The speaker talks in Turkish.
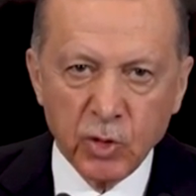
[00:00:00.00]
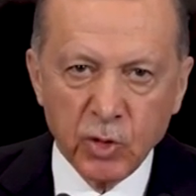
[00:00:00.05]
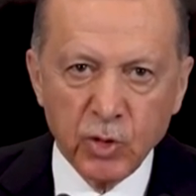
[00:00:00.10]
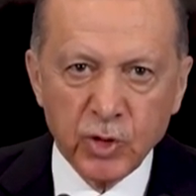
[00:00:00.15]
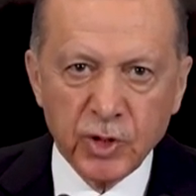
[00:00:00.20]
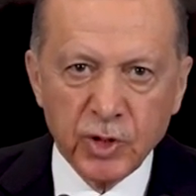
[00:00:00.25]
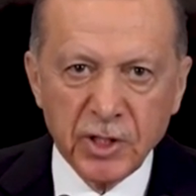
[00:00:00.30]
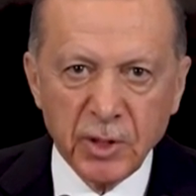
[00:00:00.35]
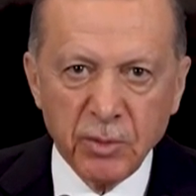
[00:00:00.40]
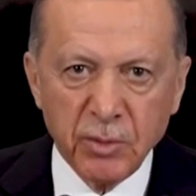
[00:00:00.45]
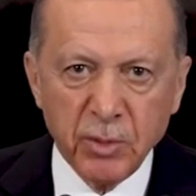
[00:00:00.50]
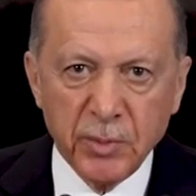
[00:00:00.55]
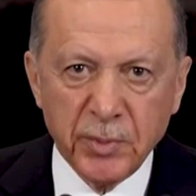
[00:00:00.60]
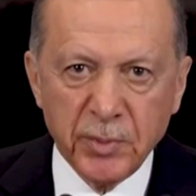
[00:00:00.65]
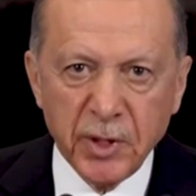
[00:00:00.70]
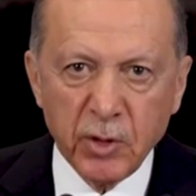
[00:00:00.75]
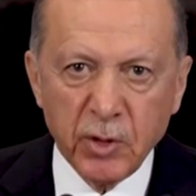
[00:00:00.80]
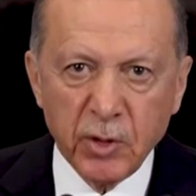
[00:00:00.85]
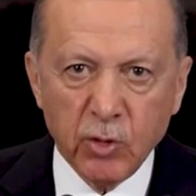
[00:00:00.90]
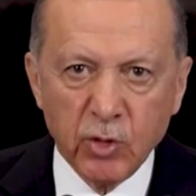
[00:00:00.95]

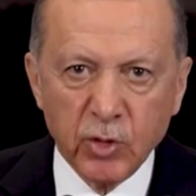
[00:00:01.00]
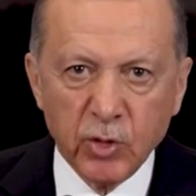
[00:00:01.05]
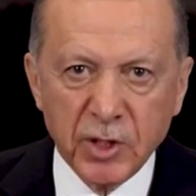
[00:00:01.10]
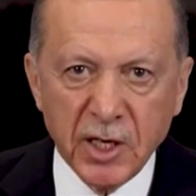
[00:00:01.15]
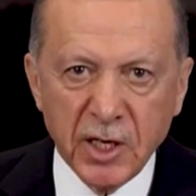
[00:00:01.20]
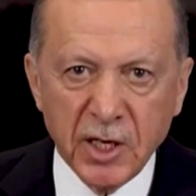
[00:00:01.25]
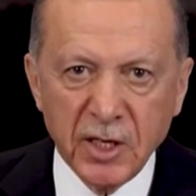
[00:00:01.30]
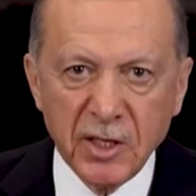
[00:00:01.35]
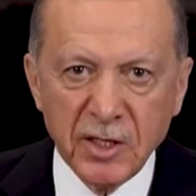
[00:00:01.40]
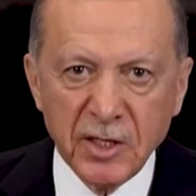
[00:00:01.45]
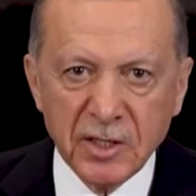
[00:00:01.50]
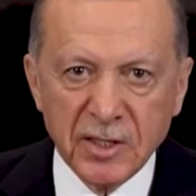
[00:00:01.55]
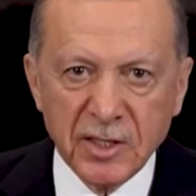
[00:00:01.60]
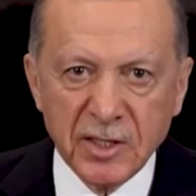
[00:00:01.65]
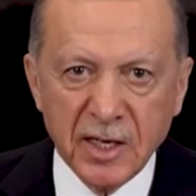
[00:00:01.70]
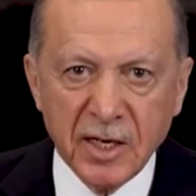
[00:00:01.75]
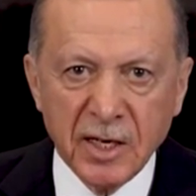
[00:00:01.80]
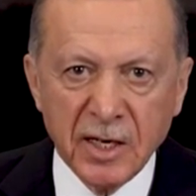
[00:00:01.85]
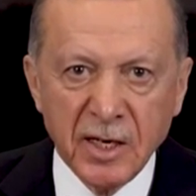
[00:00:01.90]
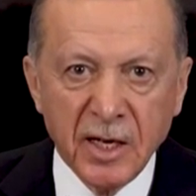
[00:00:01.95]
121 ülkenin
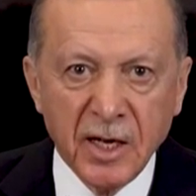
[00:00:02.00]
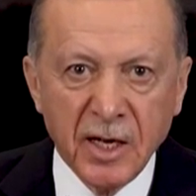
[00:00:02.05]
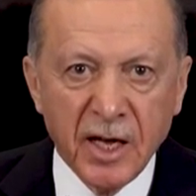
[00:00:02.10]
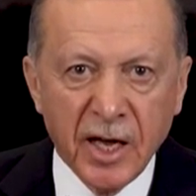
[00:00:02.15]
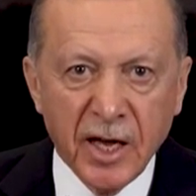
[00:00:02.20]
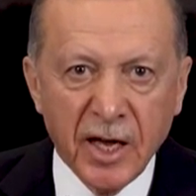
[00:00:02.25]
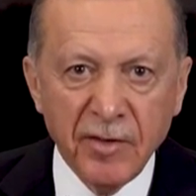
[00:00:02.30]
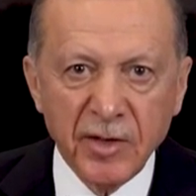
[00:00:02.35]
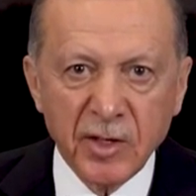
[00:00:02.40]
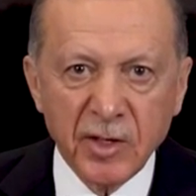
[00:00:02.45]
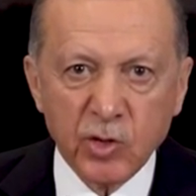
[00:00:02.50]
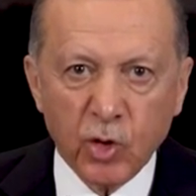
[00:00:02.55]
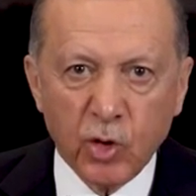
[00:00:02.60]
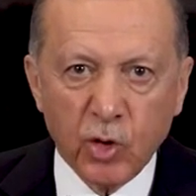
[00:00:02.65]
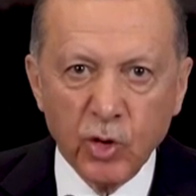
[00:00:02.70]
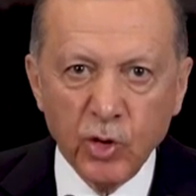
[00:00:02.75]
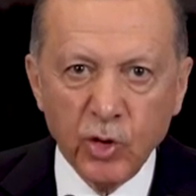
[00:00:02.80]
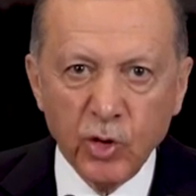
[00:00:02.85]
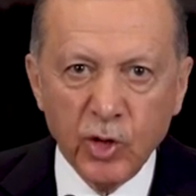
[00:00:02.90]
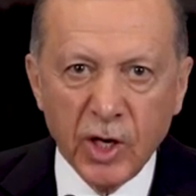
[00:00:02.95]
ise evet
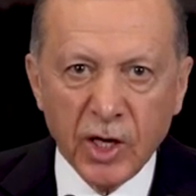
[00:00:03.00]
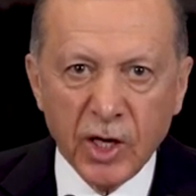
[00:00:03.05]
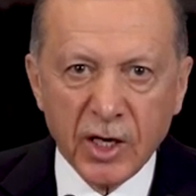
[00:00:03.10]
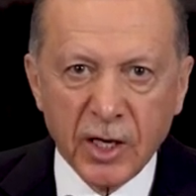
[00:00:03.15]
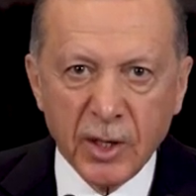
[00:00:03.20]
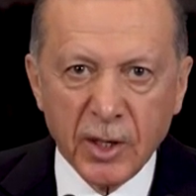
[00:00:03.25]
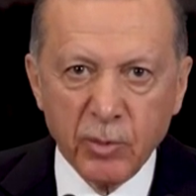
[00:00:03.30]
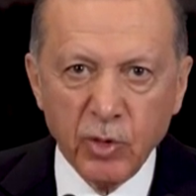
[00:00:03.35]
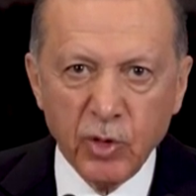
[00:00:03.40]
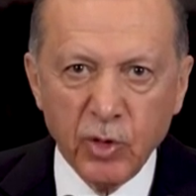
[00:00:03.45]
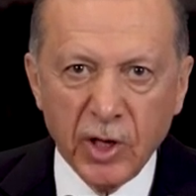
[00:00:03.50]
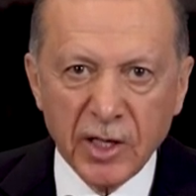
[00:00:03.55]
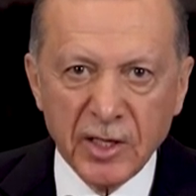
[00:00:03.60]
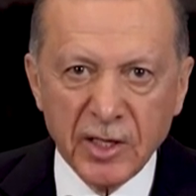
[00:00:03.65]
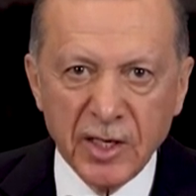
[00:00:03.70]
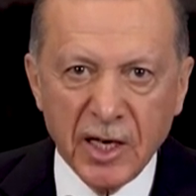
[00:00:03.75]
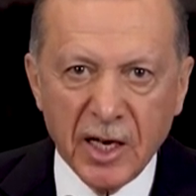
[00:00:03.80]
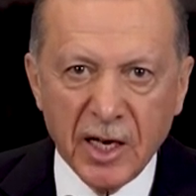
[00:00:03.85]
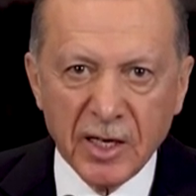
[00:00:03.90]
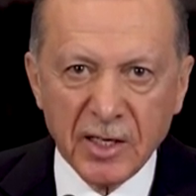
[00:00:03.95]
oyuyla kabul
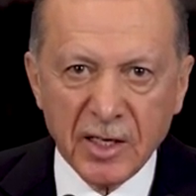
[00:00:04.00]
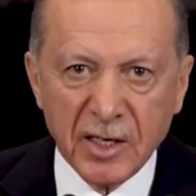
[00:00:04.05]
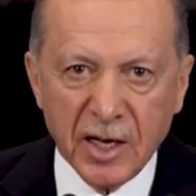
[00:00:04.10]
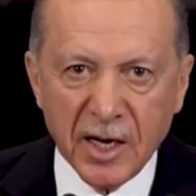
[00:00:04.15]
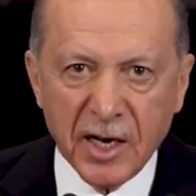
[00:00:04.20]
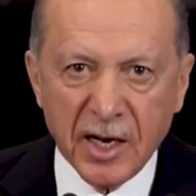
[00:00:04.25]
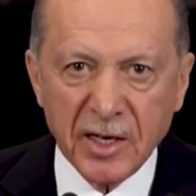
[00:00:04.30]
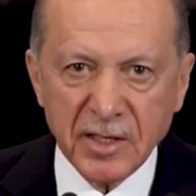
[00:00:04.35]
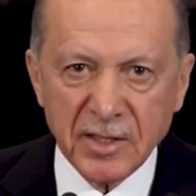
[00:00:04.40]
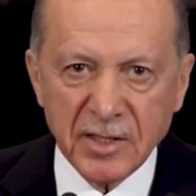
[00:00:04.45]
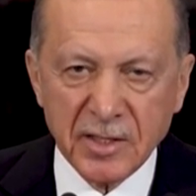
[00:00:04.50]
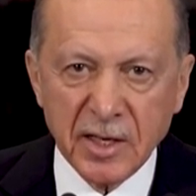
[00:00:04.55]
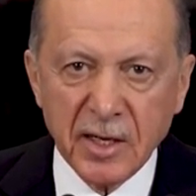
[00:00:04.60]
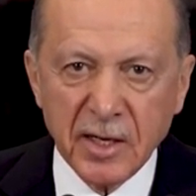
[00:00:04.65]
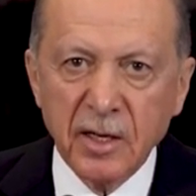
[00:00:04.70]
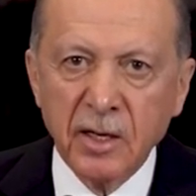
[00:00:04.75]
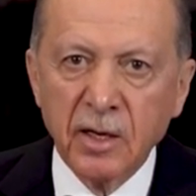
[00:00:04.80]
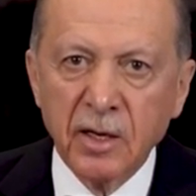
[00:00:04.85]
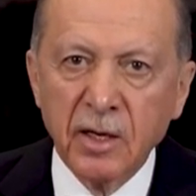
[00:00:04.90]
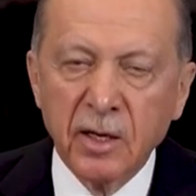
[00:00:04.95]
edilen karar
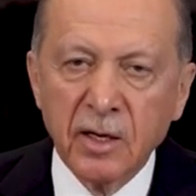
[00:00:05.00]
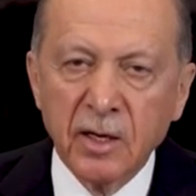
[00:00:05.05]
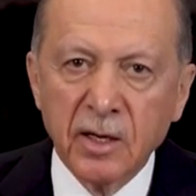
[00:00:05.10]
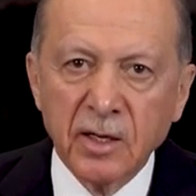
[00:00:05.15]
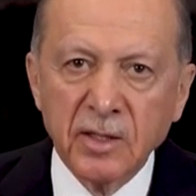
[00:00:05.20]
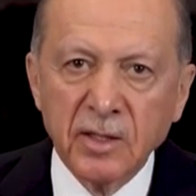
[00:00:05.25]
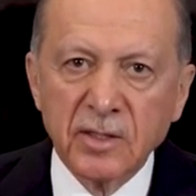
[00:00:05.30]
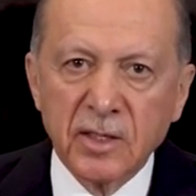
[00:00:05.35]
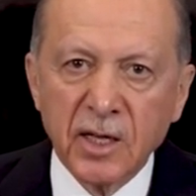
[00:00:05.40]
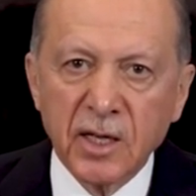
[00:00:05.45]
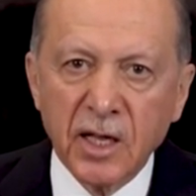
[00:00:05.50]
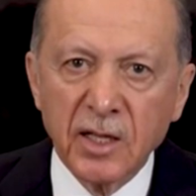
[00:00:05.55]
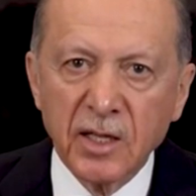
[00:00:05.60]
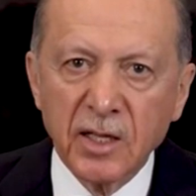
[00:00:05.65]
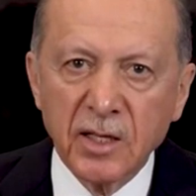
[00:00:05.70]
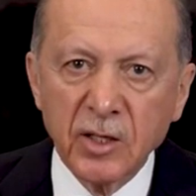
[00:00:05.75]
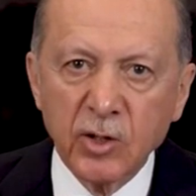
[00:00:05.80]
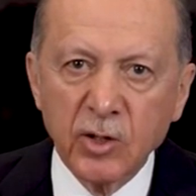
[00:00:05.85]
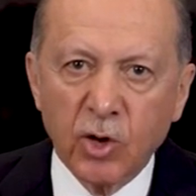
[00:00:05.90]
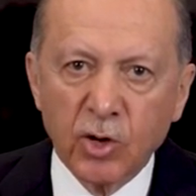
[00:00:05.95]
ise
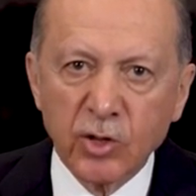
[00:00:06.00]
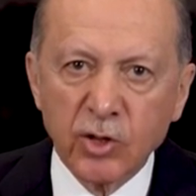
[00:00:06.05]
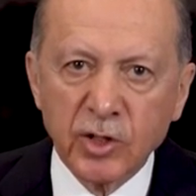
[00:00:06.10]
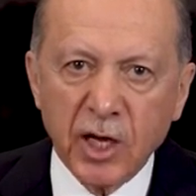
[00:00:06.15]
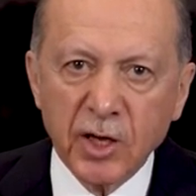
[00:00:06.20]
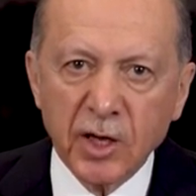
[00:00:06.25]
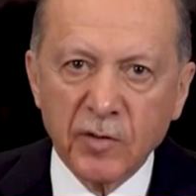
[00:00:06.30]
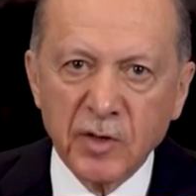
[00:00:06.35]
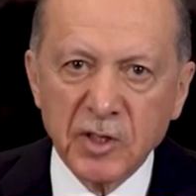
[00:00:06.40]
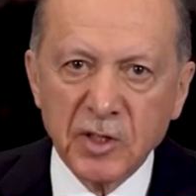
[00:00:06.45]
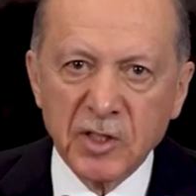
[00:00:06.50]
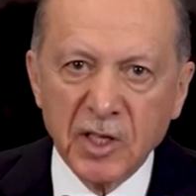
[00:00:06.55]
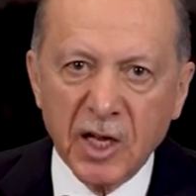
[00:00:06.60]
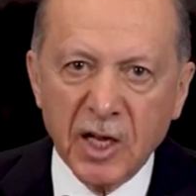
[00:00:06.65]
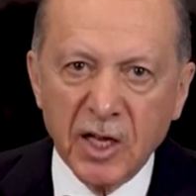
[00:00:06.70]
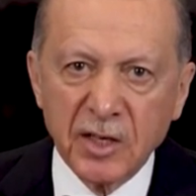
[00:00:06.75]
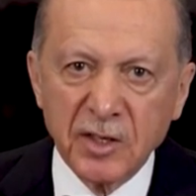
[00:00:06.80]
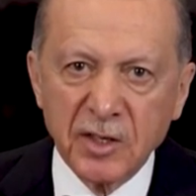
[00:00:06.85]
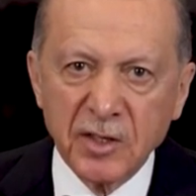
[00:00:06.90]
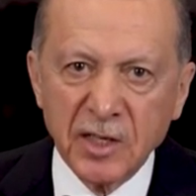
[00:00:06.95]
insanlığın ortak
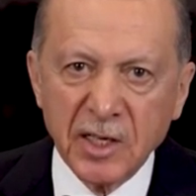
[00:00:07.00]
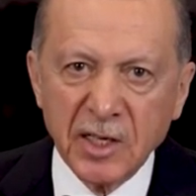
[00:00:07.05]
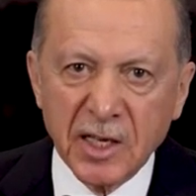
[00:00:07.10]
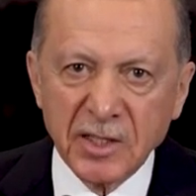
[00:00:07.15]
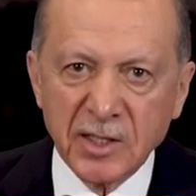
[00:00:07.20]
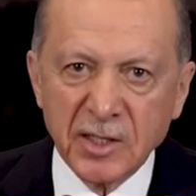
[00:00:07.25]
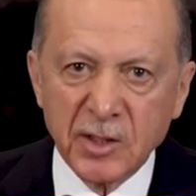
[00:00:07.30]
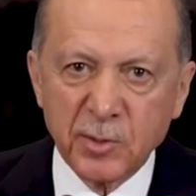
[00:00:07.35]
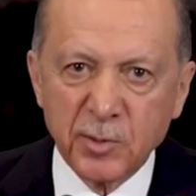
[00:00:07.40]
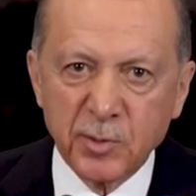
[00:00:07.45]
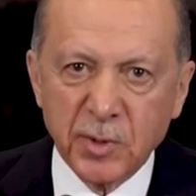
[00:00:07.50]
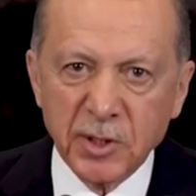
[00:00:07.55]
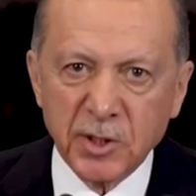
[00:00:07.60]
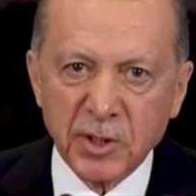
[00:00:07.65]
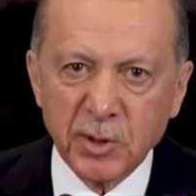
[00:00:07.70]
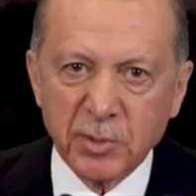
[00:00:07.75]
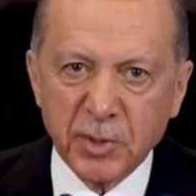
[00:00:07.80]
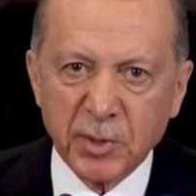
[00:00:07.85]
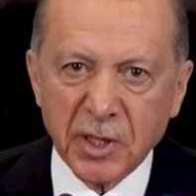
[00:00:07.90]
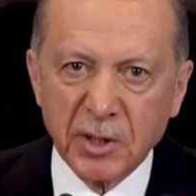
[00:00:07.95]
vicdanını
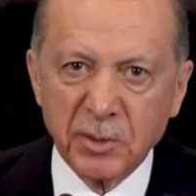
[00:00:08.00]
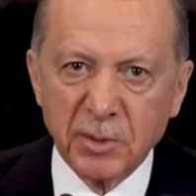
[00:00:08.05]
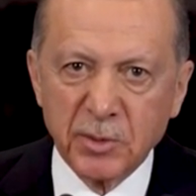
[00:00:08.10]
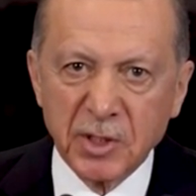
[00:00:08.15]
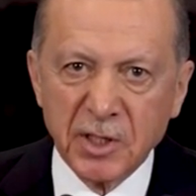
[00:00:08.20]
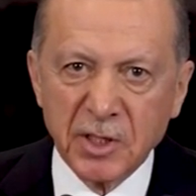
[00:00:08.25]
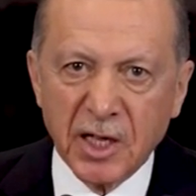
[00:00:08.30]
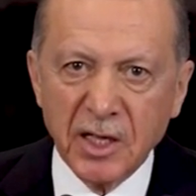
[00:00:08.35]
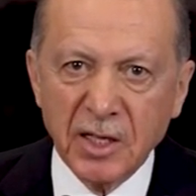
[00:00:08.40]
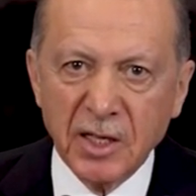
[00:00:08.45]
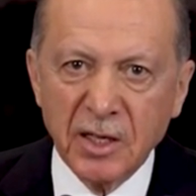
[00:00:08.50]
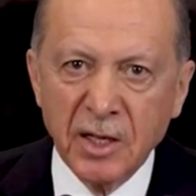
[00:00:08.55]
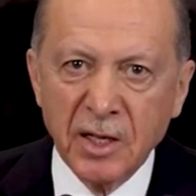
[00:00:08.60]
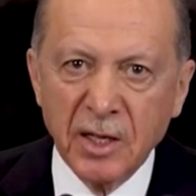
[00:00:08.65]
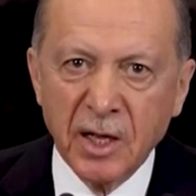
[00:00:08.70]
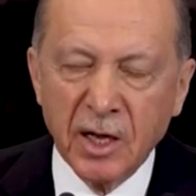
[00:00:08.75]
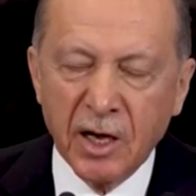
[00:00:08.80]
yansıtması bakımından